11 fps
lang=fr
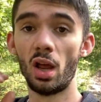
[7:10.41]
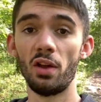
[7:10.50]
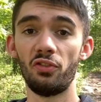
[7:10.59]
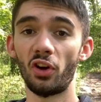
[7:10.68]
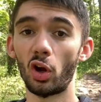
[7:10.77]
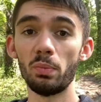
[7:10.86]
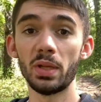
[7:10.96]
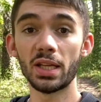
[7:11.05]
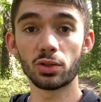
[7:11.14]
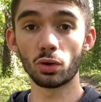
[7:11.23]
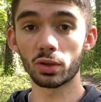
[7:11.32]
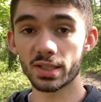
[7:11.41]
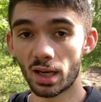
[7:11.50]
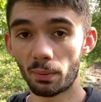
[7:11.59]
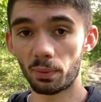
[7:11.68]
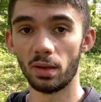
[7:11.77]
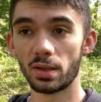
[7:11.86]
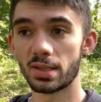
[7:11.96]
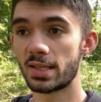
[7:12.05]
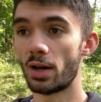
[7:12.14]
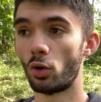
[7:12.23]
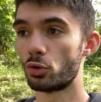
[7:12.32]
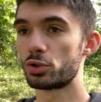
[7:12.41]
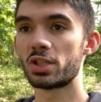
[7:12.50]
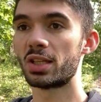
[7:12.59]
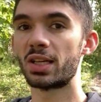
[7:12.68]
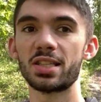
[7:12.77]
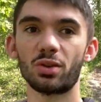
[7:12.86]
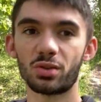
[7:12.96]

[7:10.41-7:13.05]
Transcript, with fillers: faire une miniature simple, c'est enregistrer sans